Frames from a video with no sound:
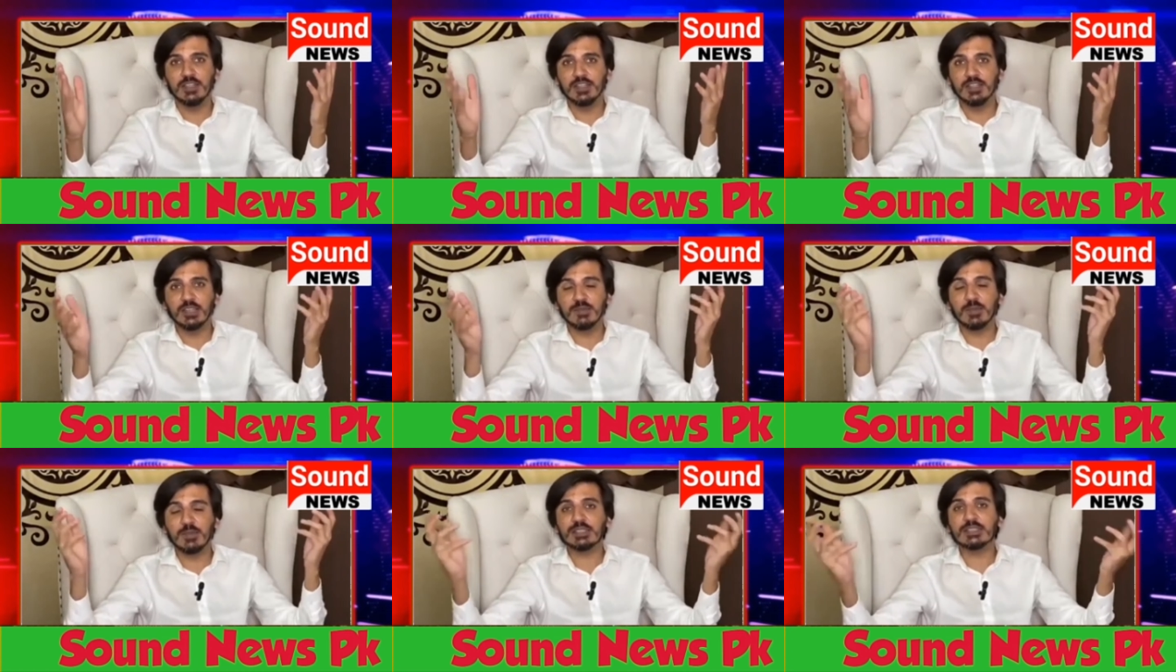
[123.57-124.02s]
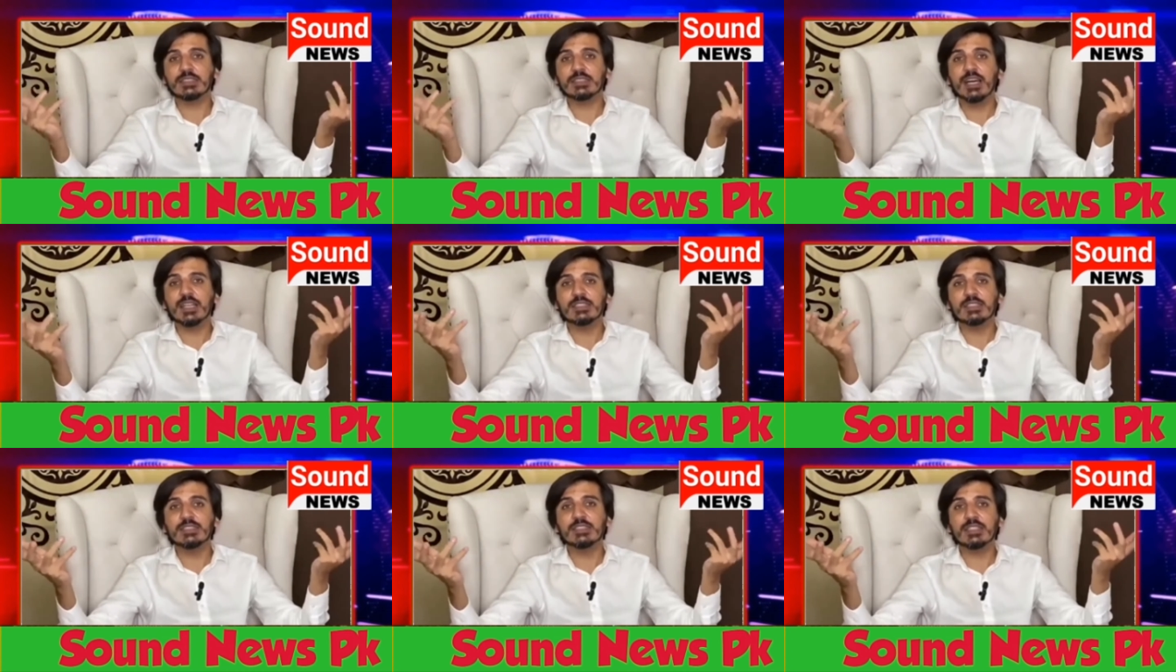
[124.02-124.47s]
ये
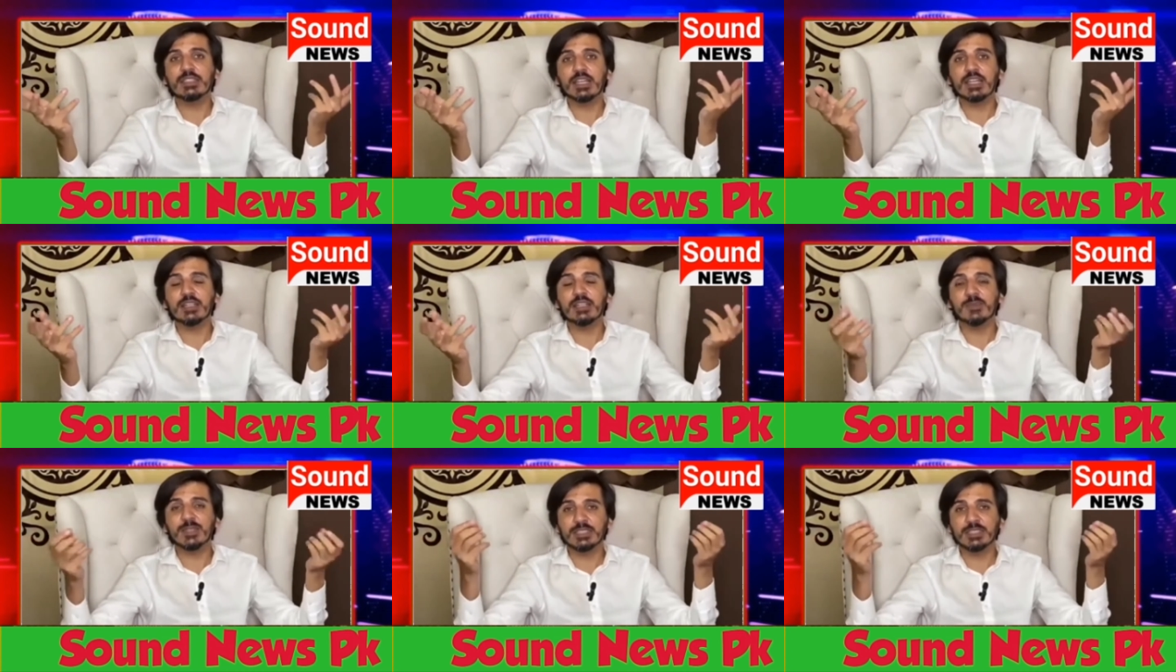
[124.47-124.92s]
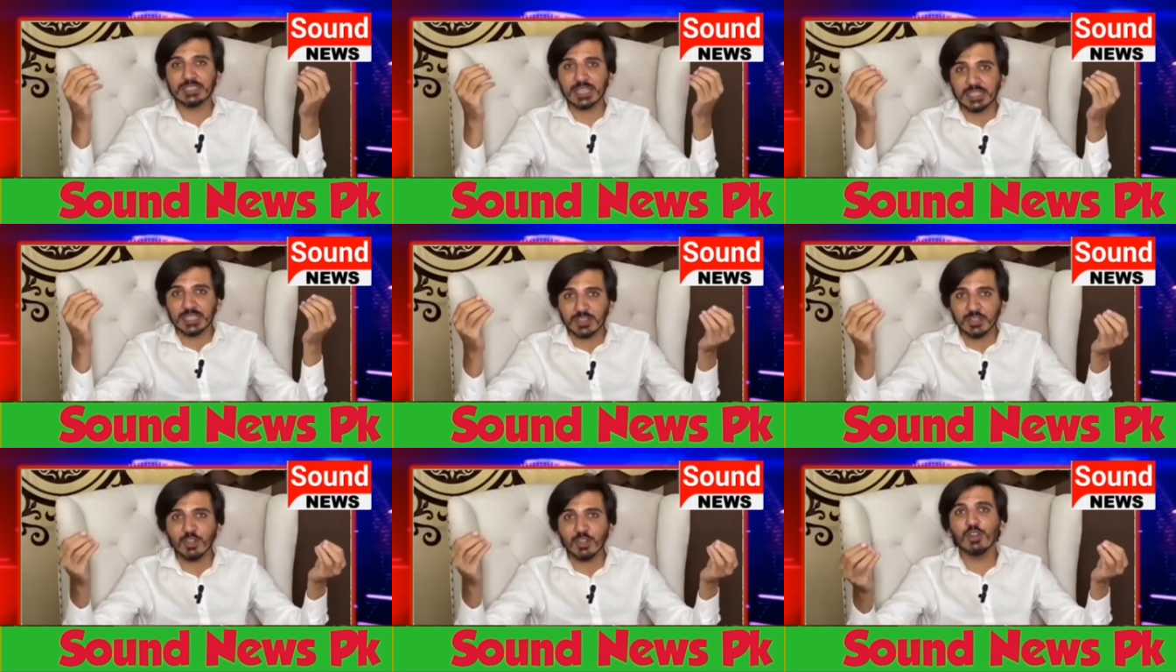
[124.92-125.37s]
पाकिस्तान की तारीख में
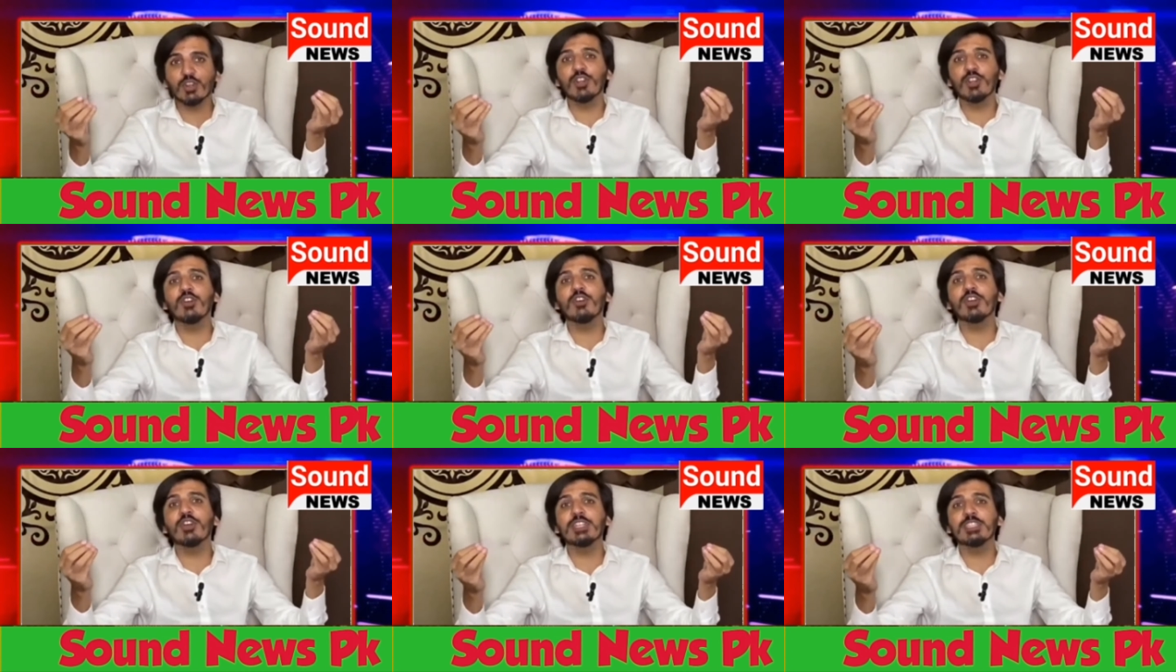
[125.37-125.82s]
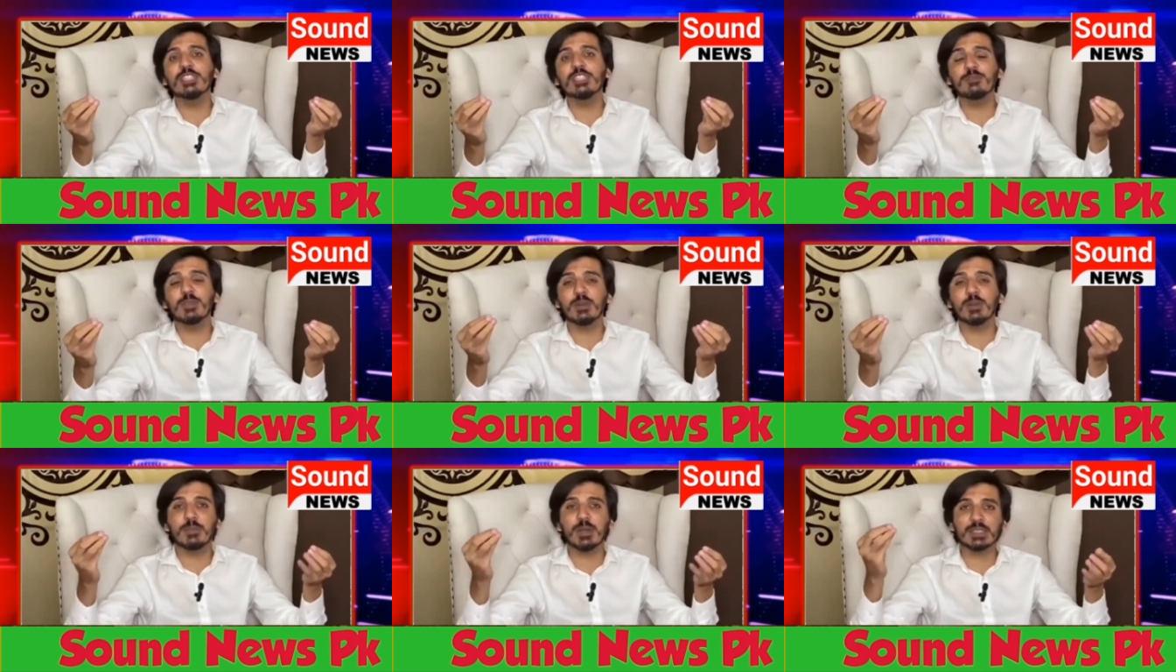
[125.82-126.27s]
चंद लोग ही होंगे जिन
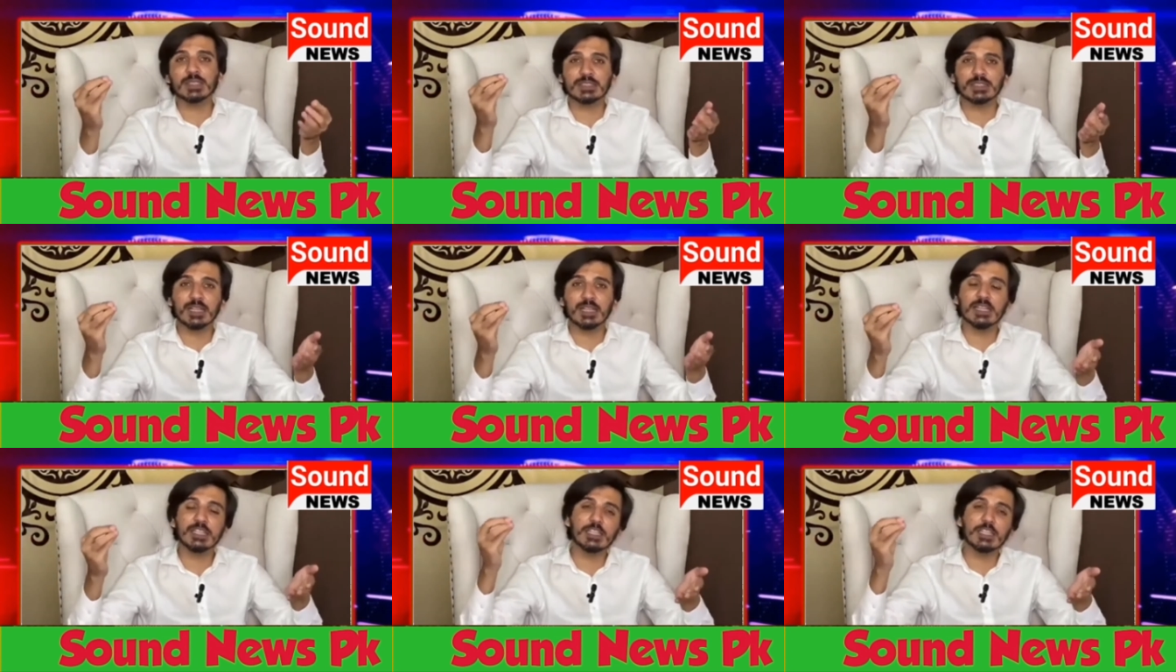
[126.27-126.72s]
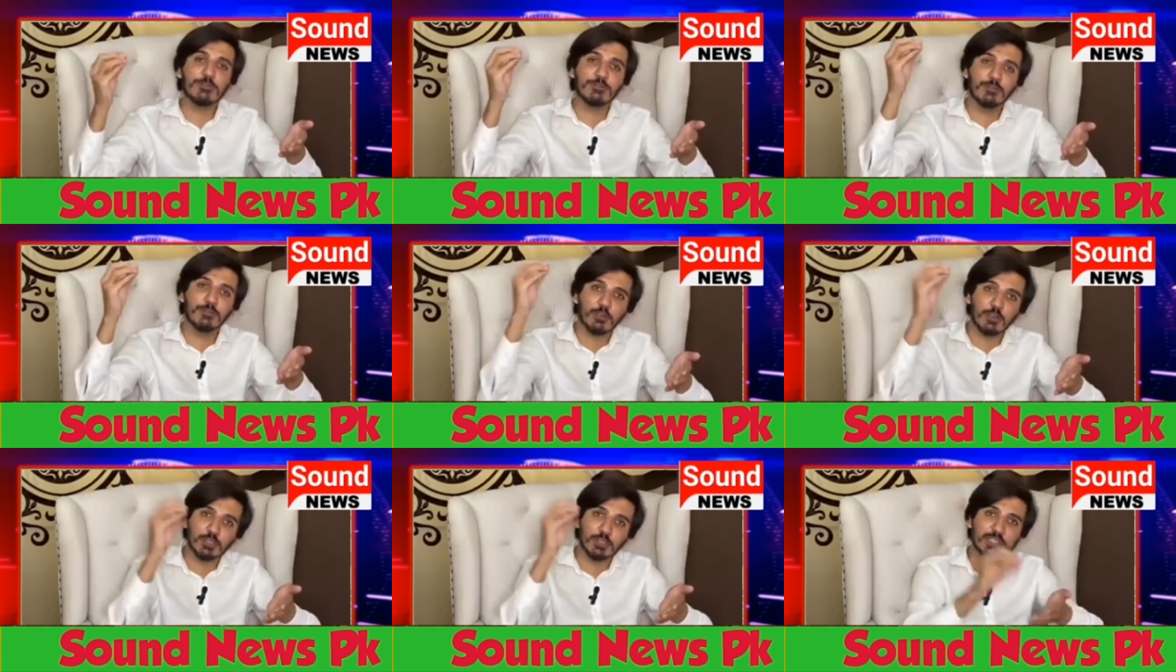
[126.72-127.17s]
पर पाकिस्तान की
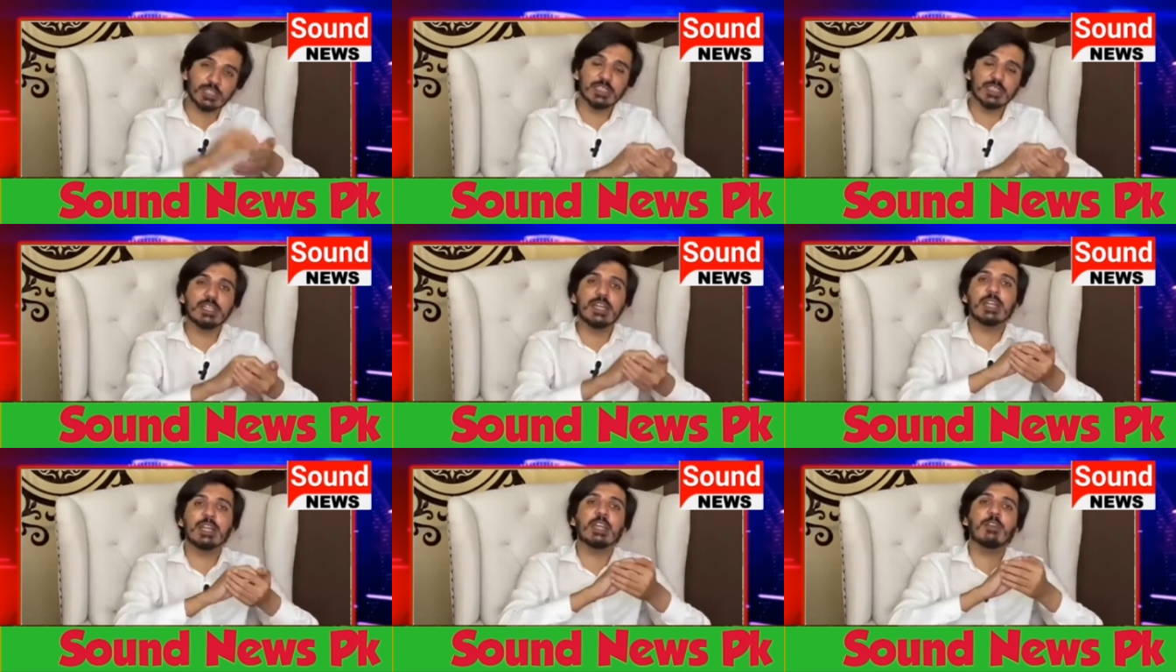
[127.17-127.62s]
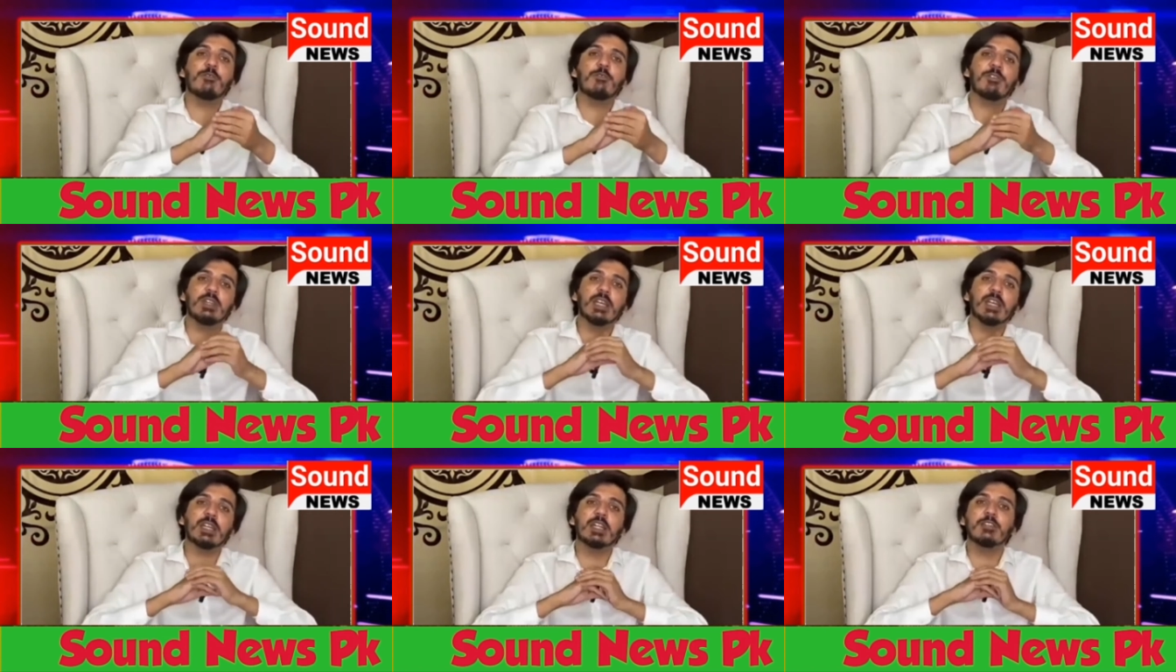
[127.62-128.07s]
फौज ने जाके एफ
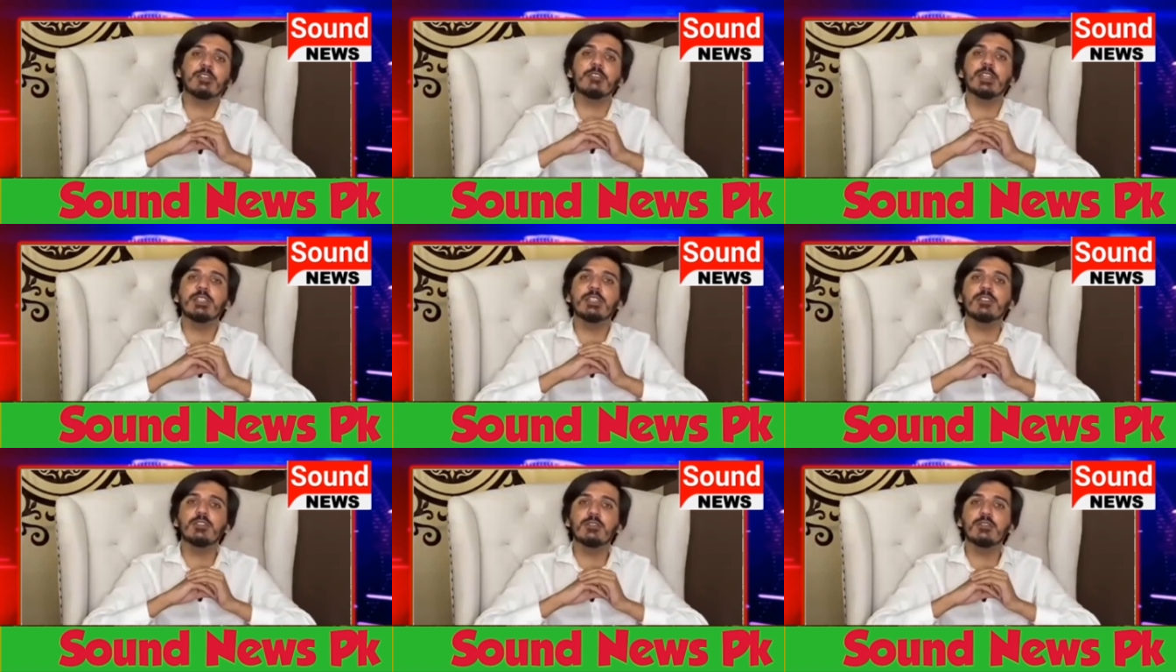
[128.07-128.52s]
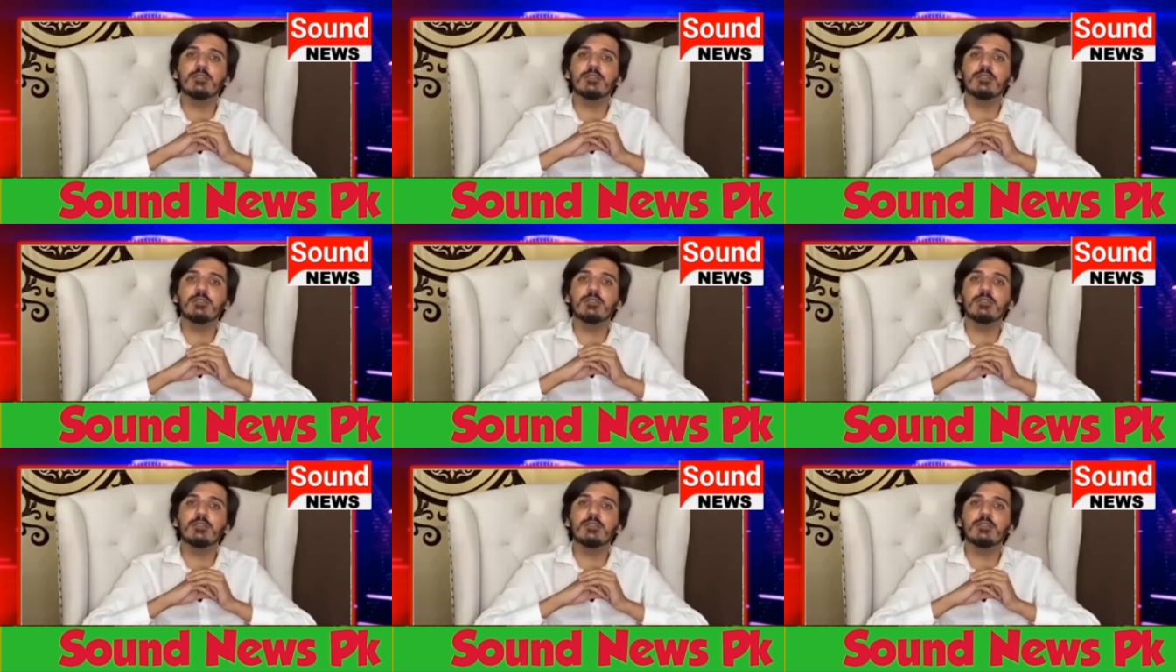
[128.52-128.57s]
आई आर कटवाई